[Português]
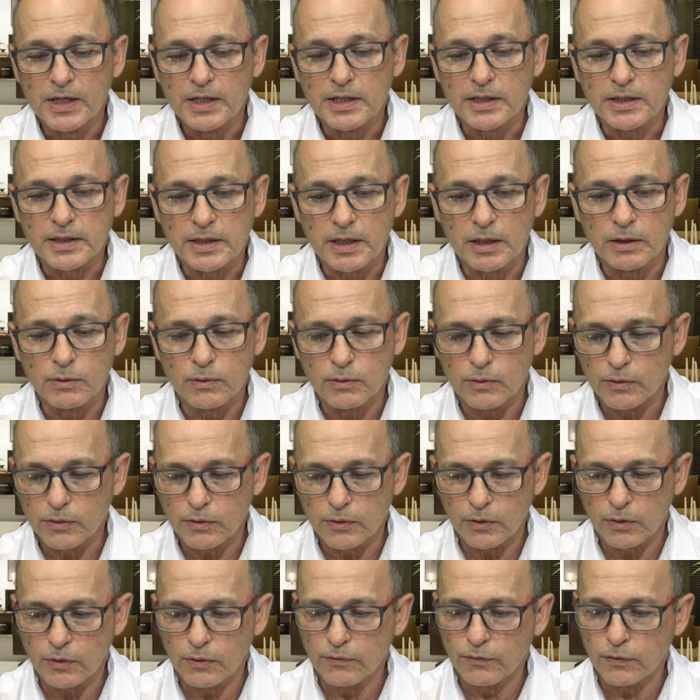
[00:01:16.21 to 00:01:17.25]
Então
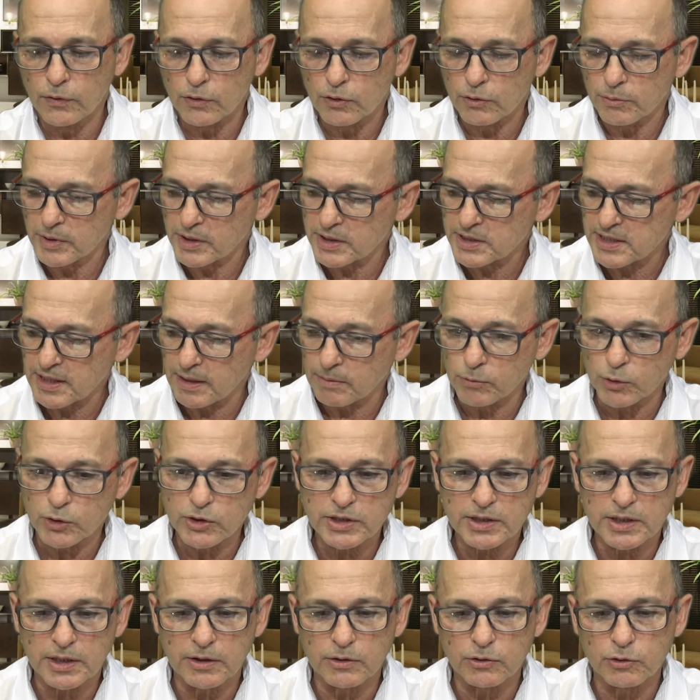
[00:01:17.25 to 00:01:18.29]
eu vou começar
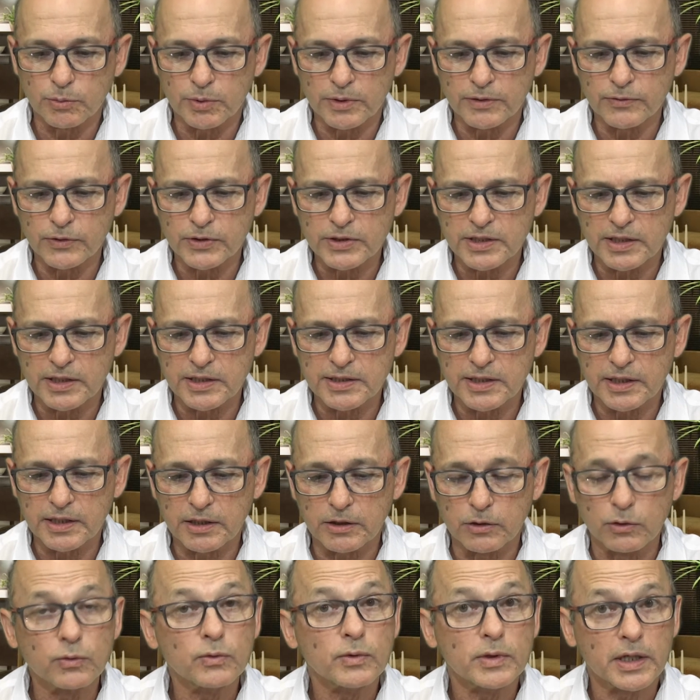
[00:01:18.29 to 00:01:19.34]
mostrando para vocês aqui
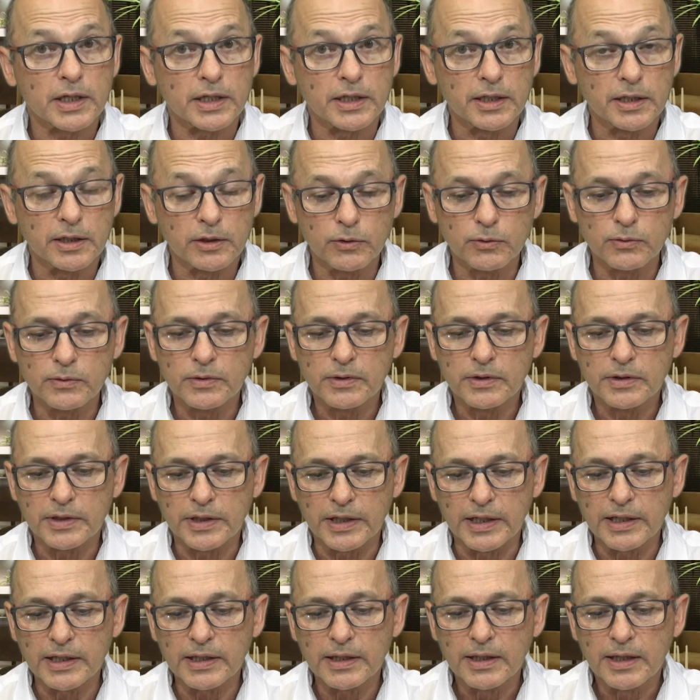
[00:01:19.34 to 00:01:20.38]
num crânio,
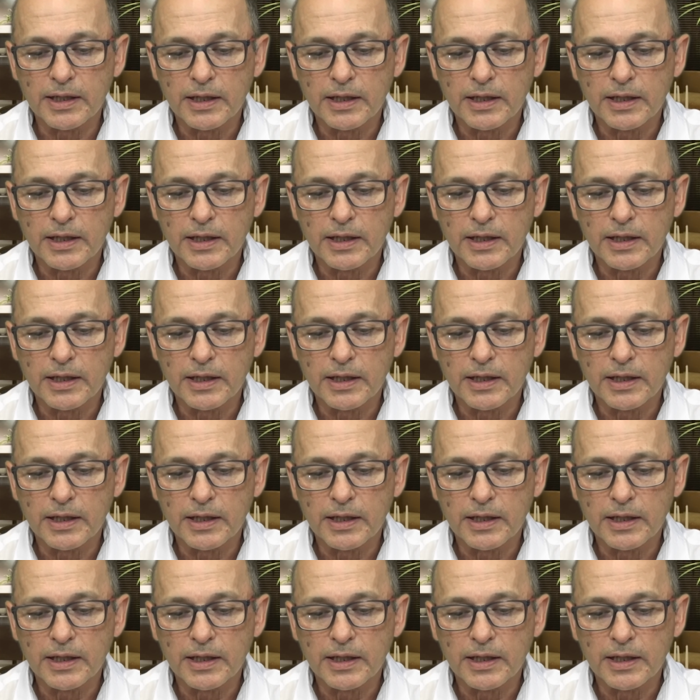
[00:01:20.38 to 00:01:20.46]
né,